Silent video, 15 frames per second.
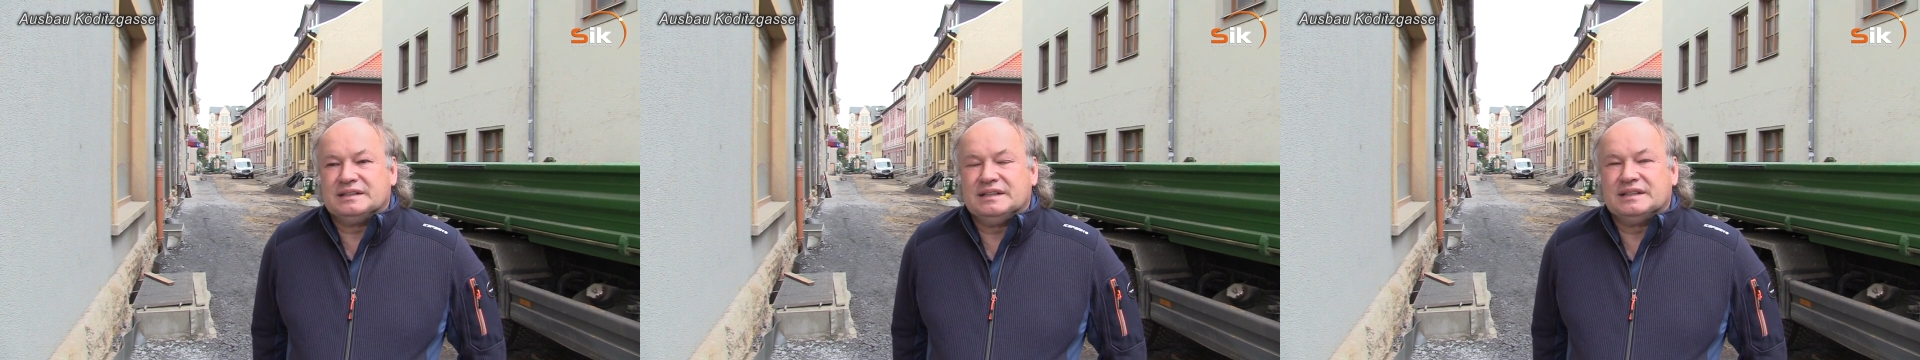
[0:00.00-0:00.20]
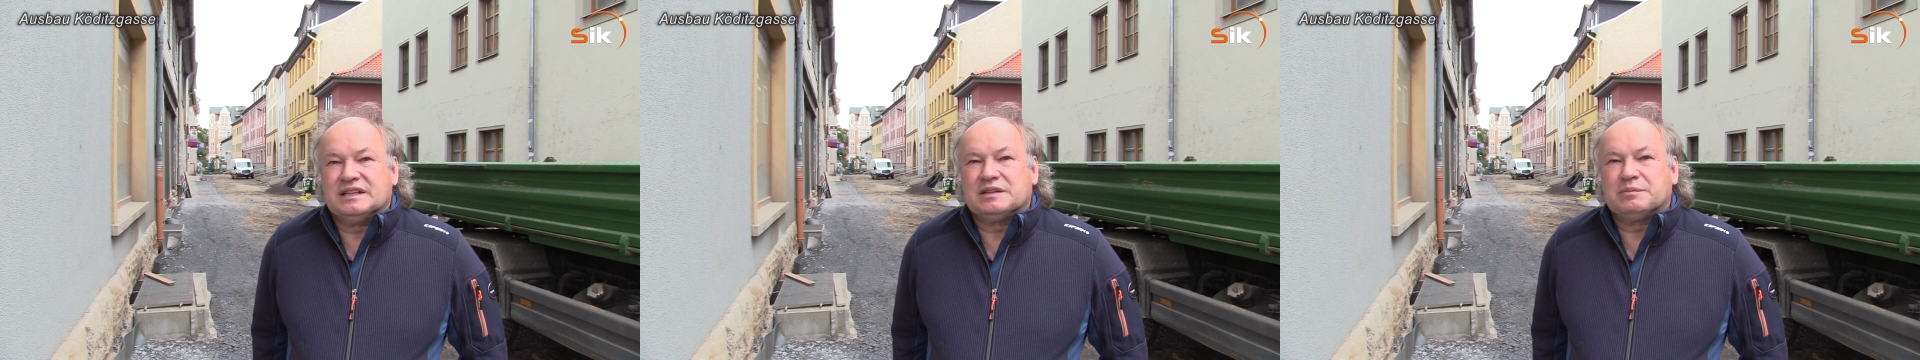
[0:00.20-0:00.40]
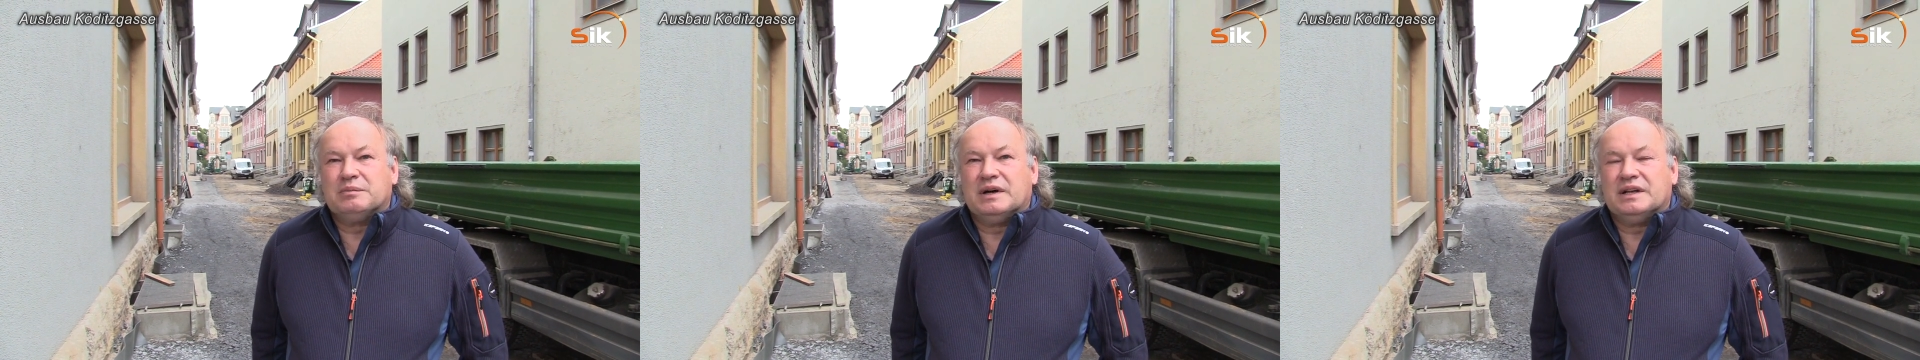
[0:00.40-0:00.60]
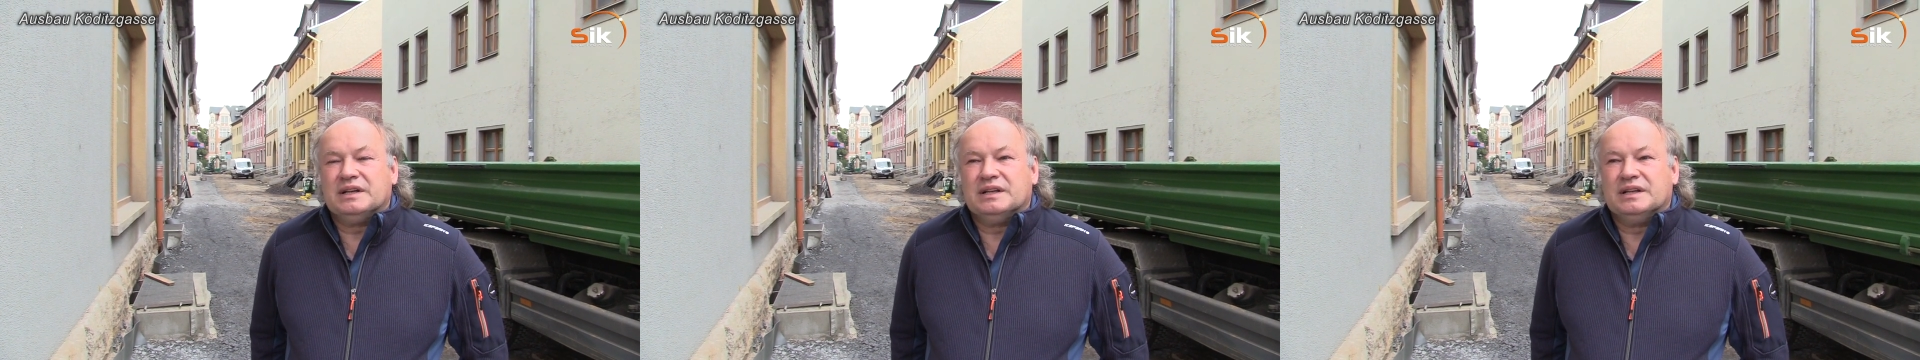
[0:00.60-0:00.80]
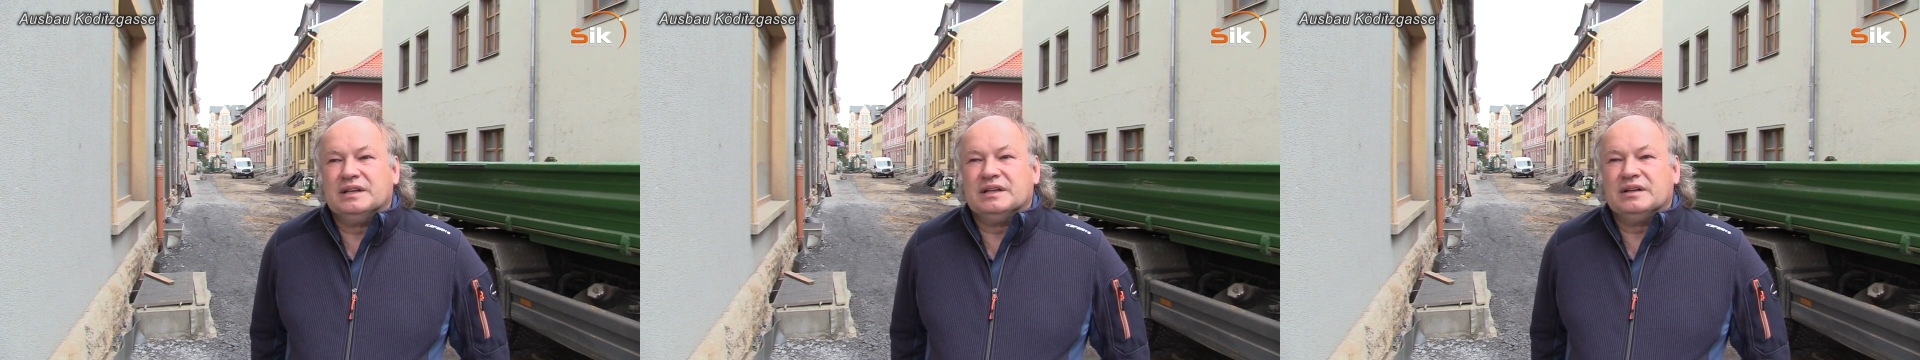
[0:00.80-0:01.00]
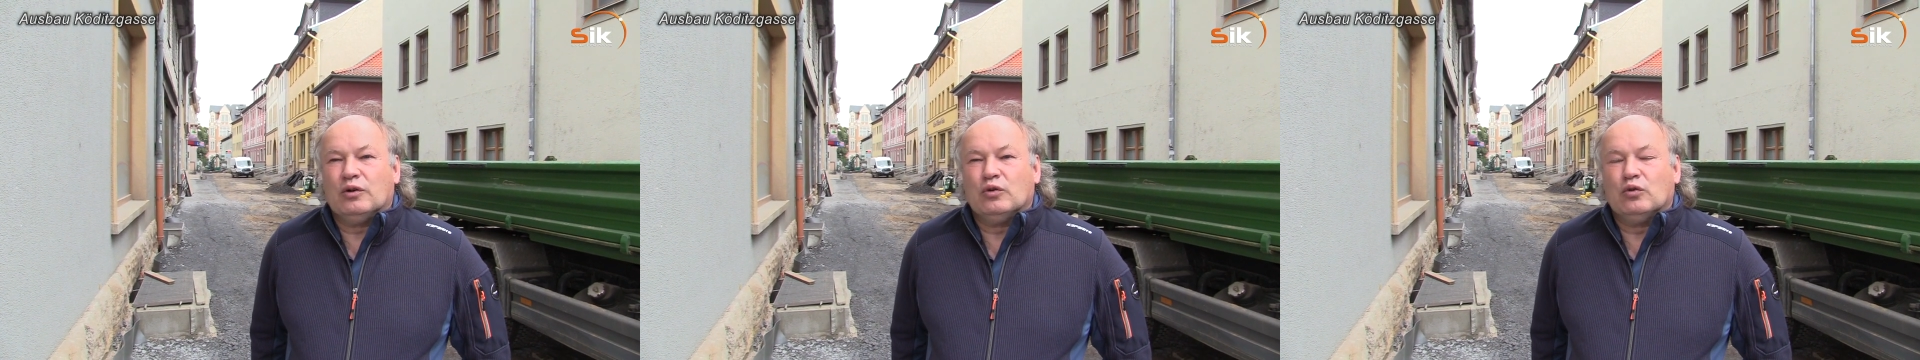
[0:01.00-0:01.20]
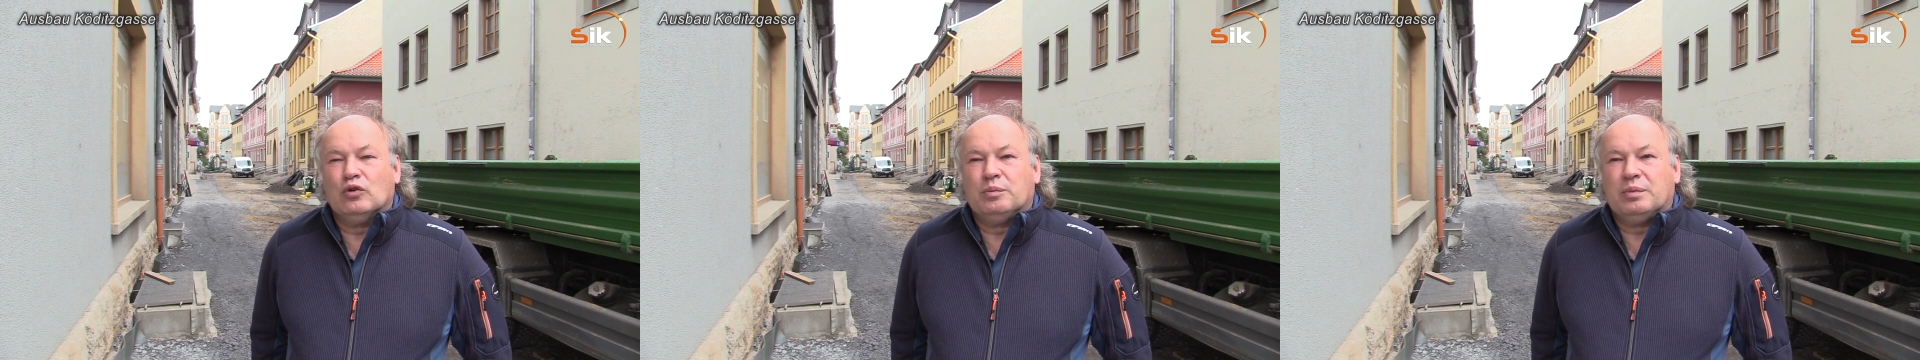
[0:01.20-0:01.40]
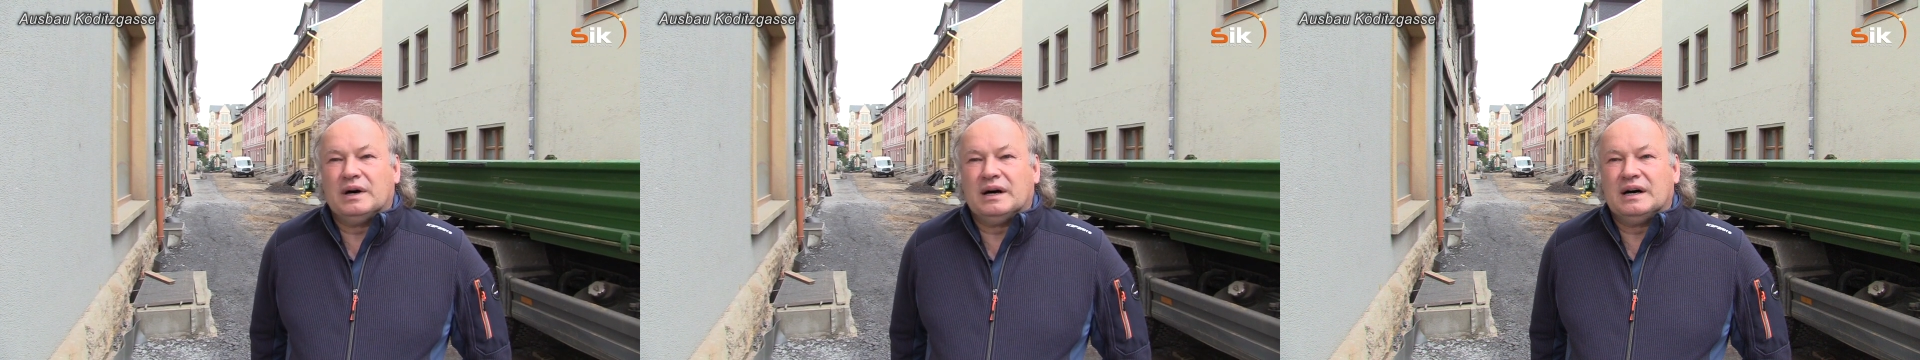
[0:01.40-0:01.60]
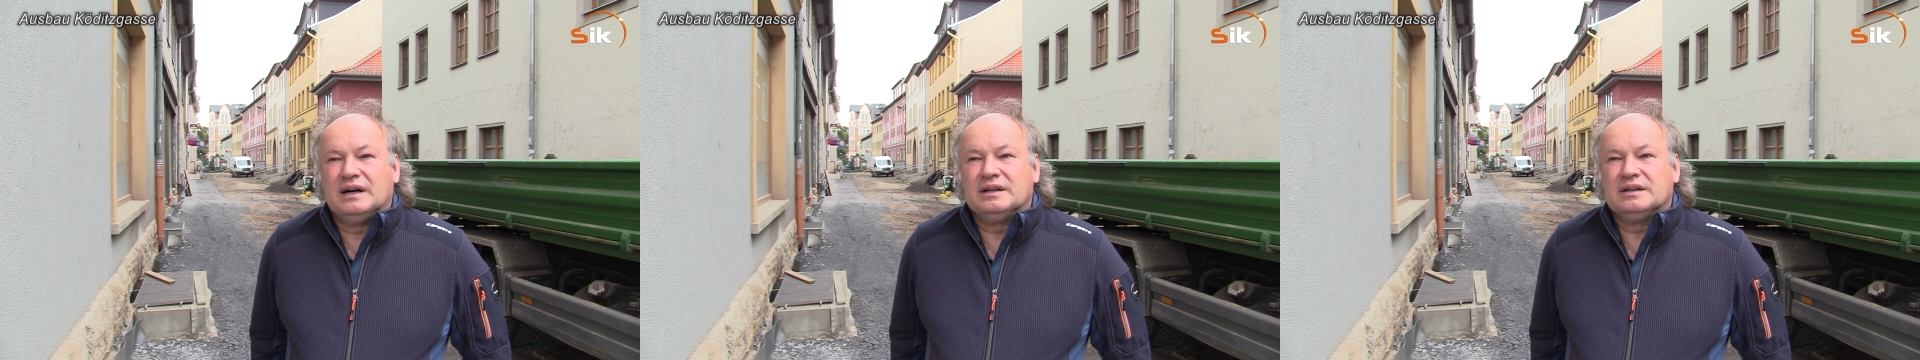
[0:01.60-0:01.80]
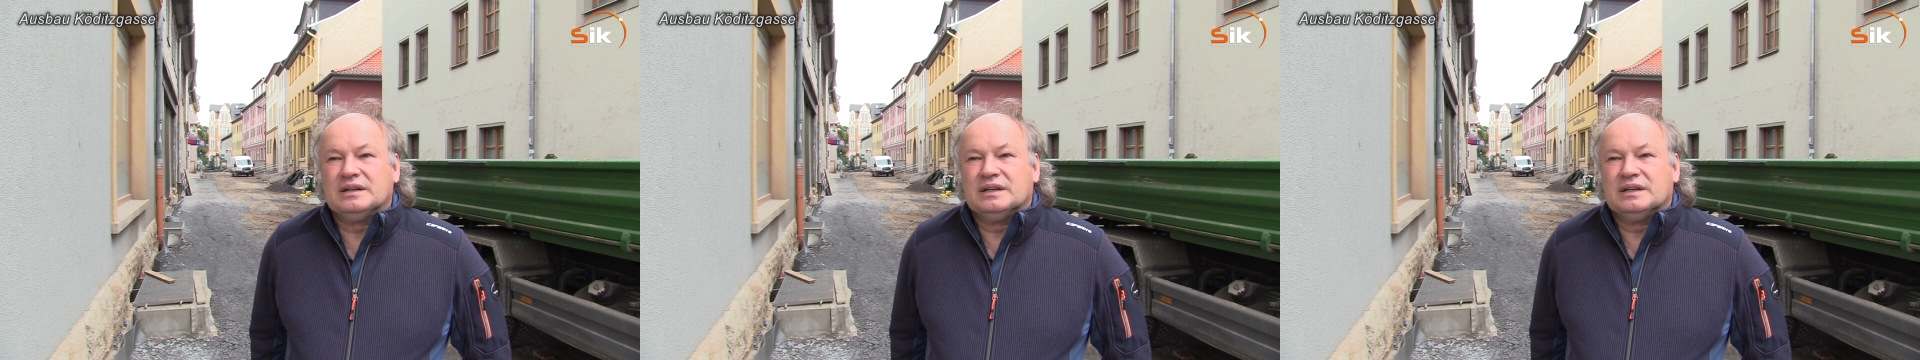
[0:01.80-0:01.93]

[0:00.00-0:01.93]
die kriegt man in Europa